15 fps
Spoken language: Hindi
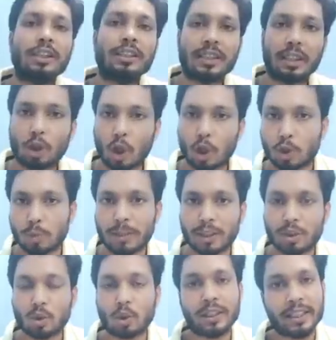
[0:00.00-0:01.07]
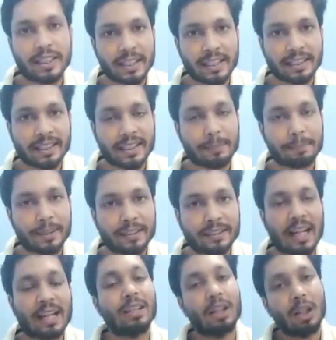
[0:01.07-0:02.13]
ओरिजिनल डॉक्यूमेंट्स को लेकर के अपने
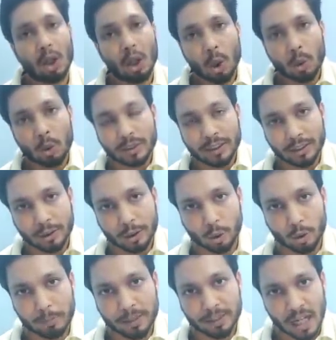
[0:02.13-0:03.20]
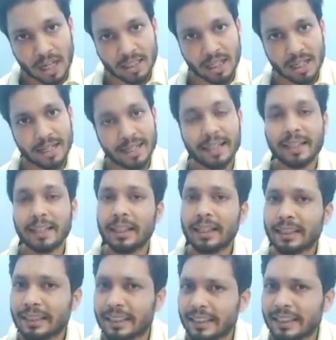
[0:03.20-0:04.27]
साथ उस इंस्टीट्यूट में जाना है
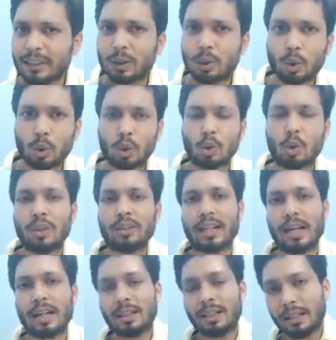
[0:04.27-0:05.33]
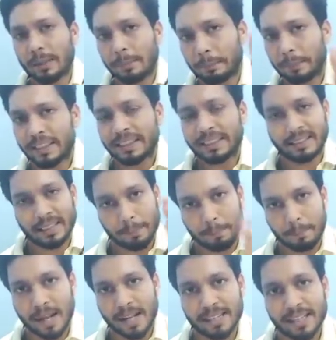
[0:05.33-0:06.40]
30 जून 20 से
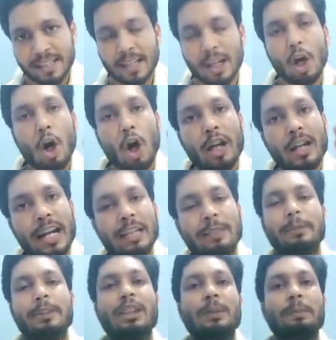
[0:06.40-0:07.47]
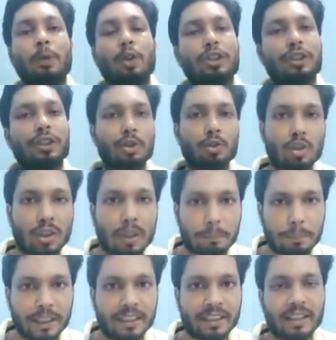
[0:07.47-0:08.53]
पहले और एडमिशन प्रोसीजर को
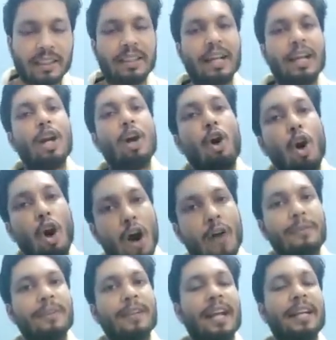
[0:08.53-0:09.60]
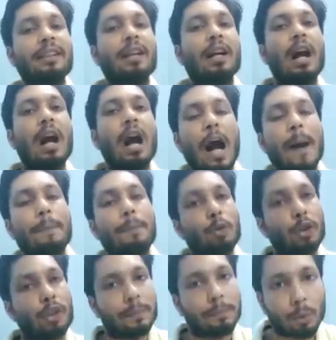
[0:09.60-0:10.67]
कंप्लीट करना है ऑफलाइन
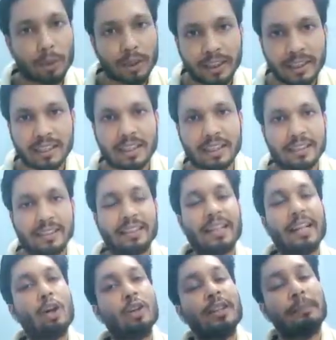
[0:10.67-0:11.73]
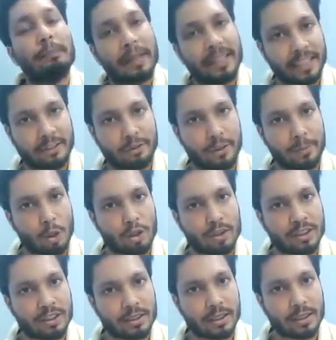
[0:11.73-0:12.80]
आपको रिपोर्टिंग करनी है और ये मैंडेटरी
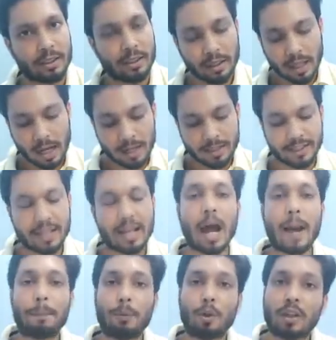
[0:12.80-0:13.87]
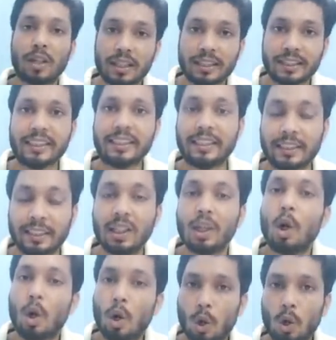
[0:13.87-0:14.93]
प्रोसेस है तो ये आपको करनी ही
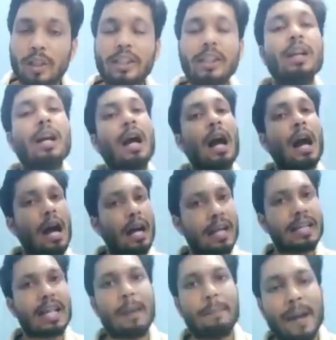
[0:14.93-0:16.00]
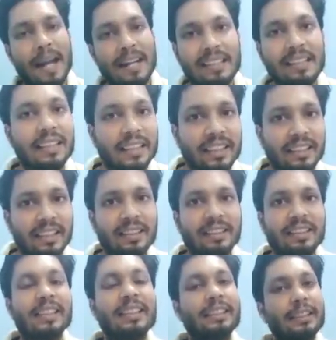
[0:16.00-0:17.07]
होगी अगर आप ऐसा नहीं
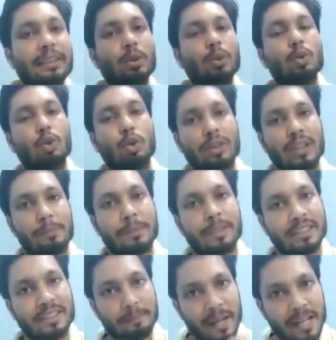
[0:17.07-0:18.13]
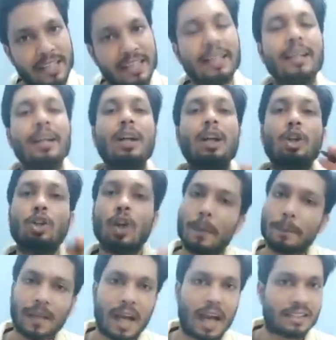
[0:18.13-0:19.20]
करते हैं 30 जून 2020 से पहले तो
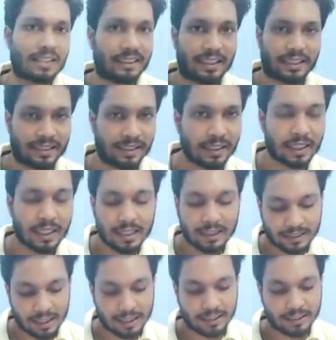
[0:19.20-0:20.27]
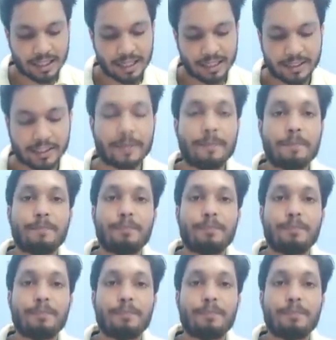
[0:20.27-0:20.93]
आपके हाथ से ये सीट चली जाएगी